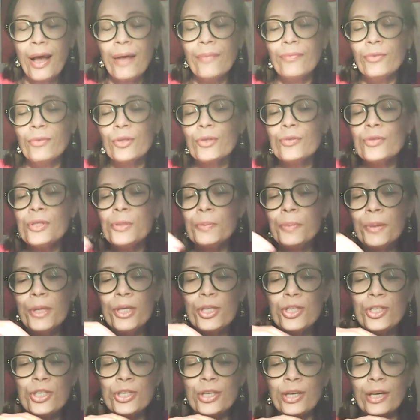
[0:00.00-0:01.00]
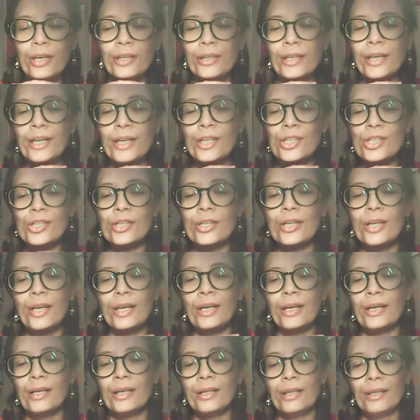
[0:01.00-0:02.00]
Но ведь печень, она же э,
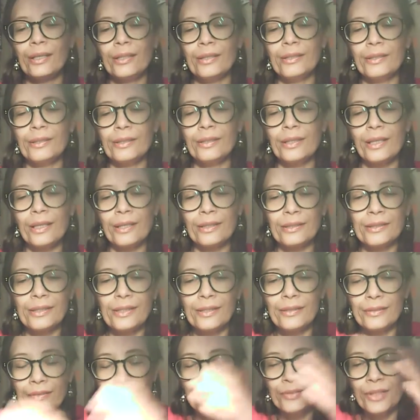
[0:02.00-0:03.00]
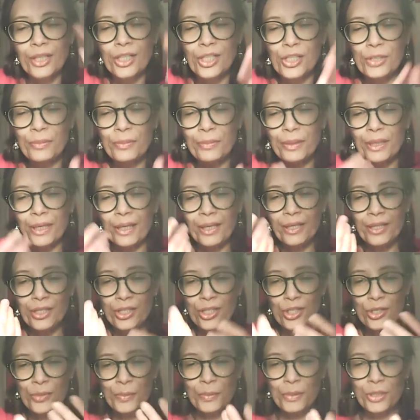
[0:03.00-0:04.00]
как-то в нашем
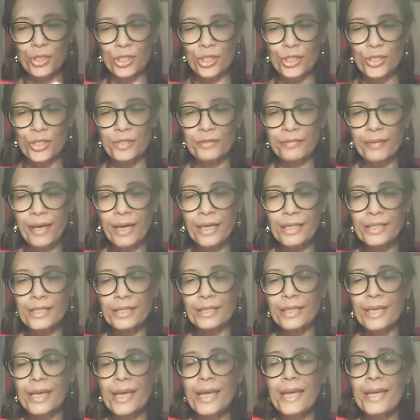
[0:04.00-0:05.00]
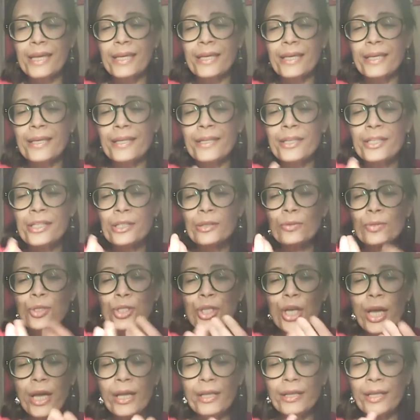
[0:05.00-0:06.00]
организме же связана, и не
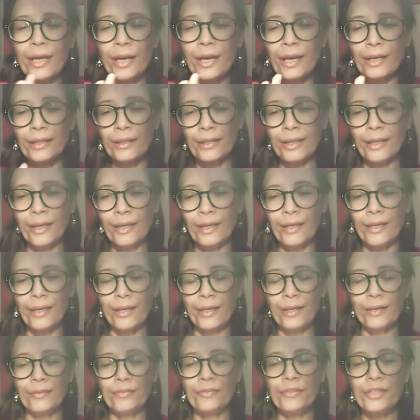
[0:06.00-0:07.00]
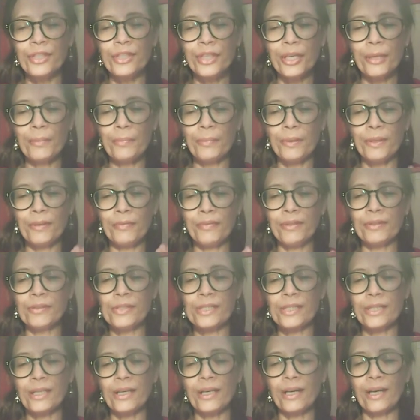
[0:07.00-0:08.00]
случайно она, в ней
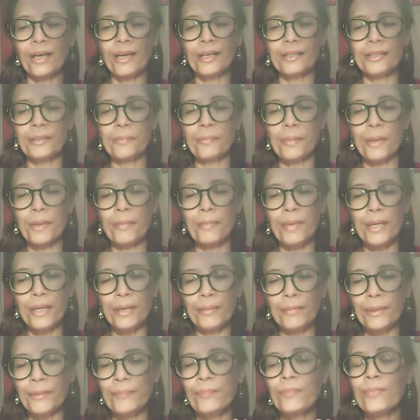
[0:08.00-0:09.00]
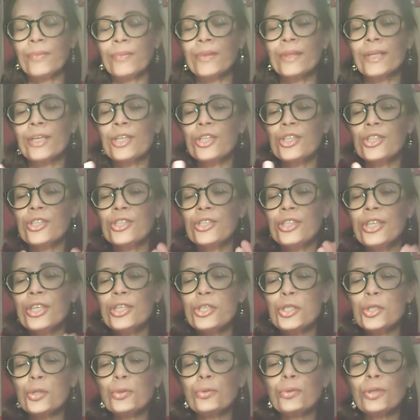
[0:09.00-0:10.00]
появилась какая-то проблема. Значит,
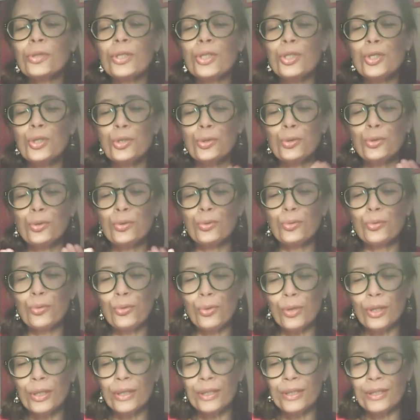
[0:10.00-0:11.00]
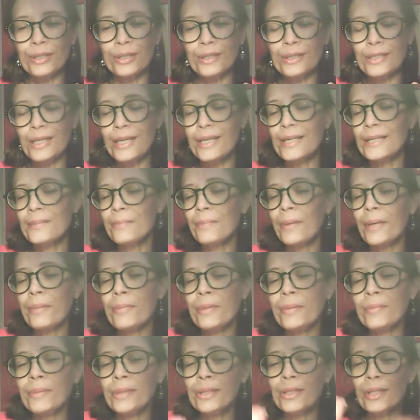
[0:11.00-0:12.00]
здесь что-то еще другое есть
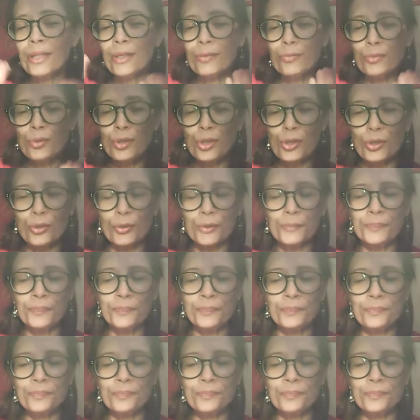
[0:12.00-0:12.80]
помимо того, что